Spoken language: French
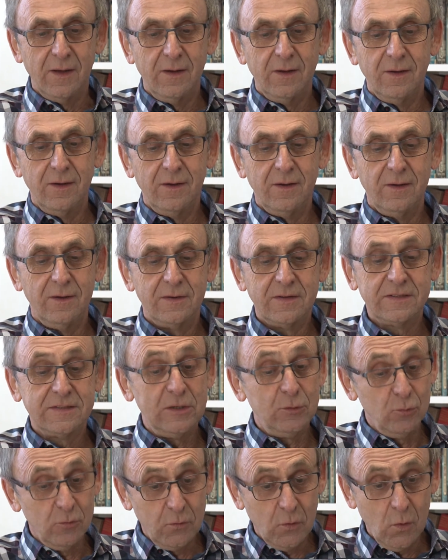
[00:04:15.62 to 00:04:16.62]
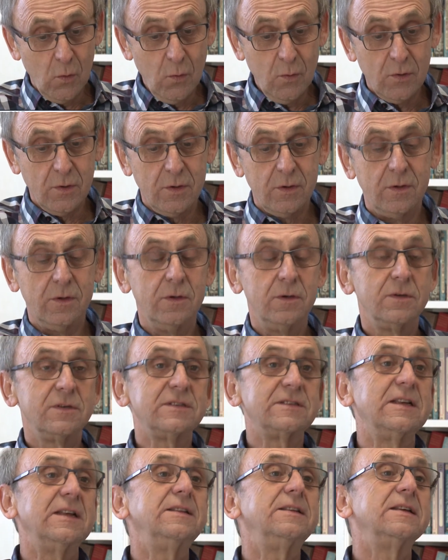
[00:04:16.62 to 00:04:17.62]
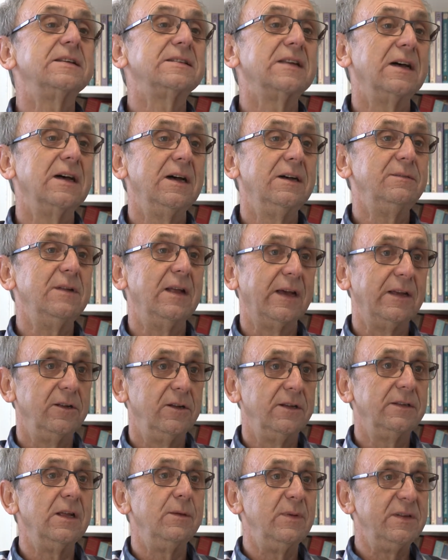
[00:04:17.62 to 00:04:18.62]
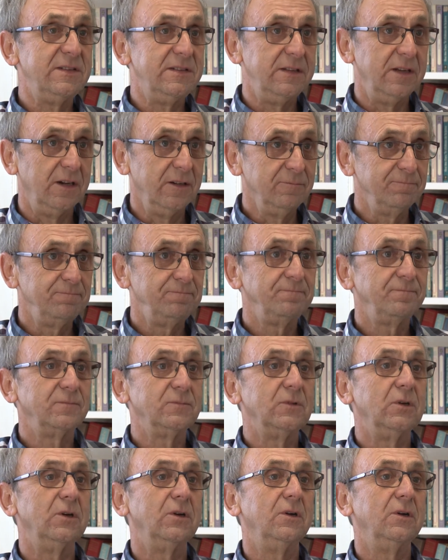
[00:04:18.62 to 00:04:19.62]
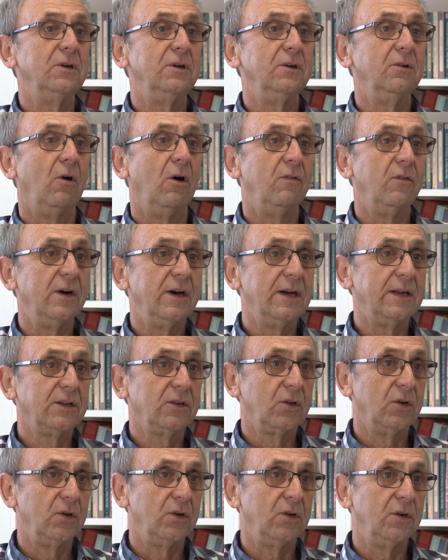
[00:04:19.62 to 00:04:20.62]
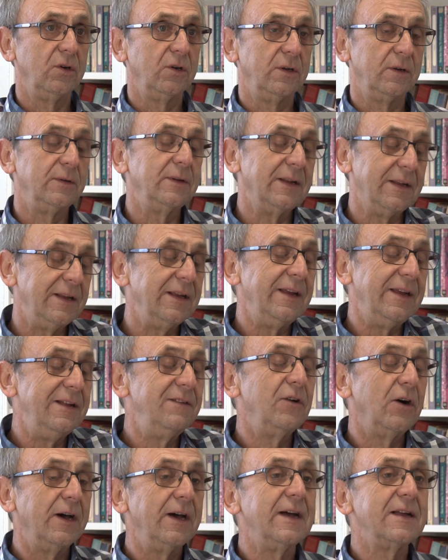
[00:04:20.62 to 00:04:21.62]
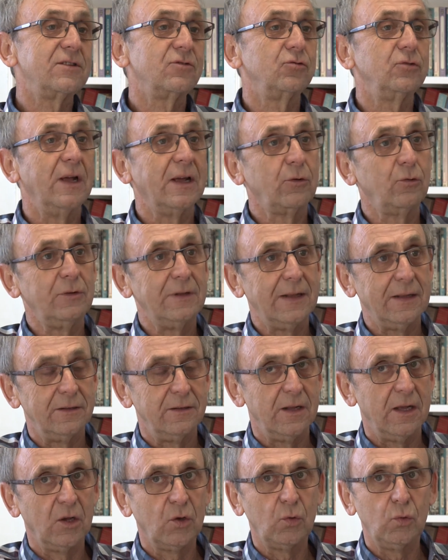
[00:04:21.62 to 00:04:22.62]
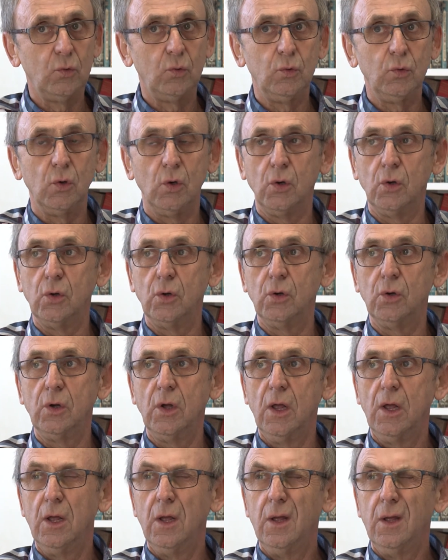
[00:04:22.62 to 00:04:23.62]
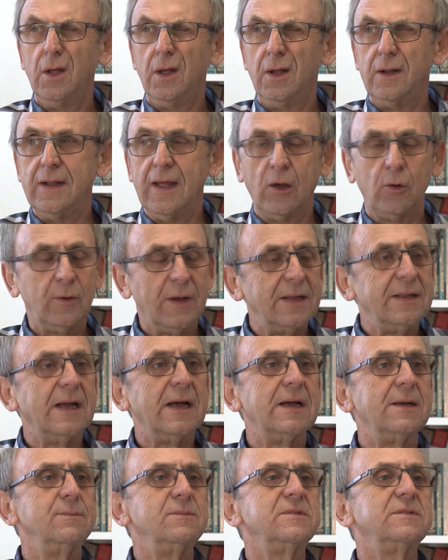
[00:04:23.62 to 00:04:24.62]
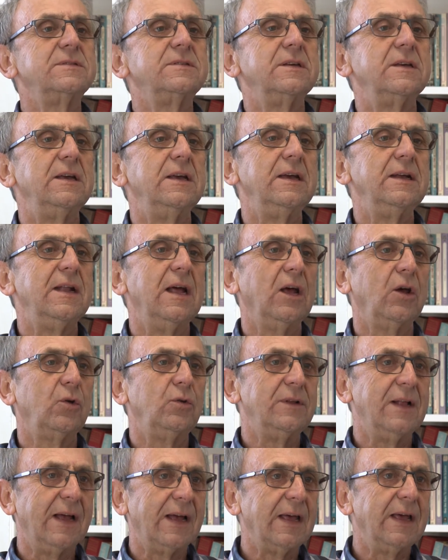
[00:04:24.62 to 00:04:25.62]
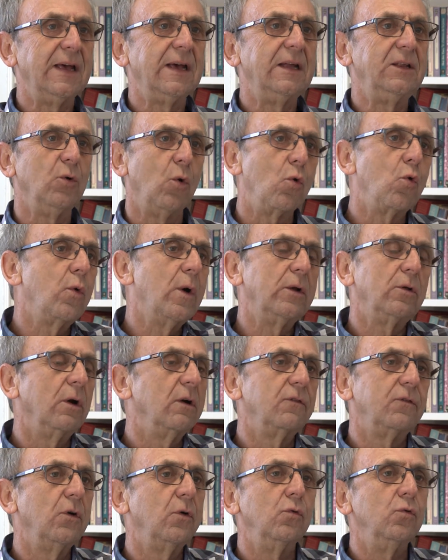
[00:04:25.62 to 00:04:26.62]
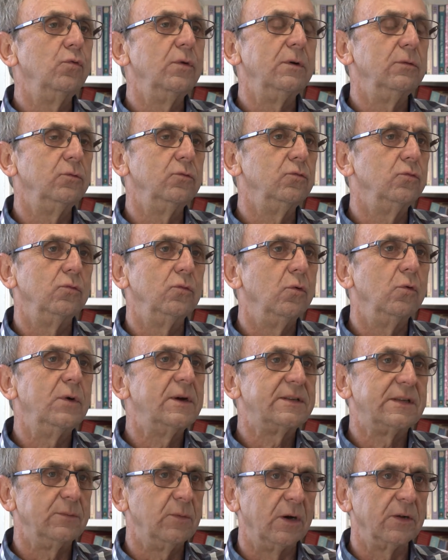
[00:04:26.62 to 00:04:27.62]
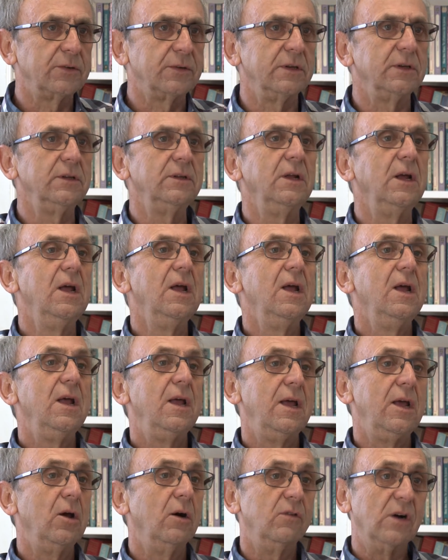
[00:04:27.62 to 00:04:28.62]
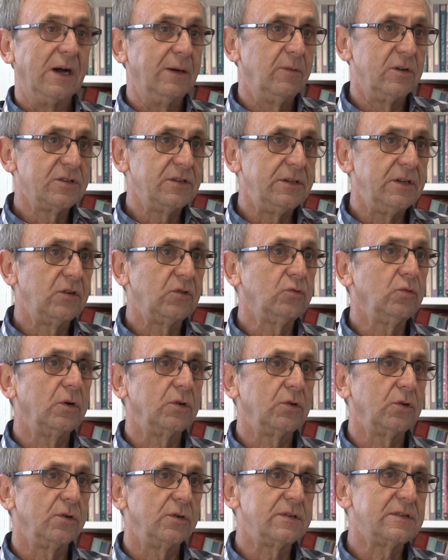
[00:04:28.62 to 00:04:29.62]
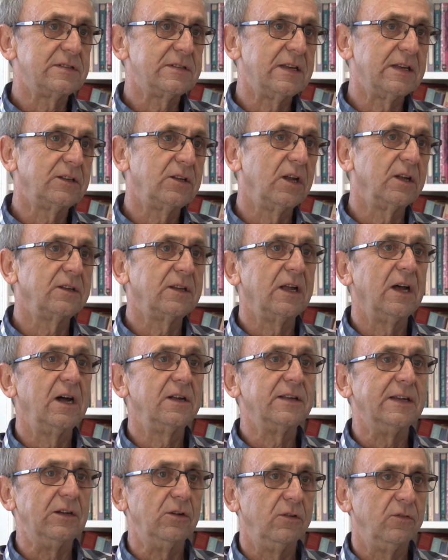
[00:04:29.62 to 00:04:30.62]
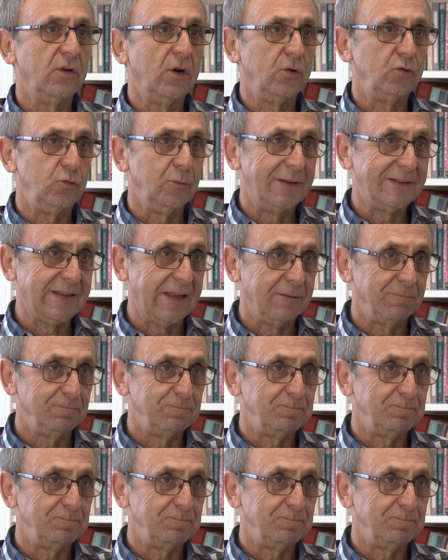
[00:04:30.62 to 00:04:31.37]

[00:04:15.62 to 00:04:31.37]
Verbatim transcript: euh, c'est nouveau, le 7 décembre, la réunion des médias. Euh, on va être, euh, il va être sur la rue, la, rue, la rue Adams et la rue de la Reine, au coin dans le fond, où, est Tim Horton. Et on va remonter les sous entre 7h30 et 9h du matin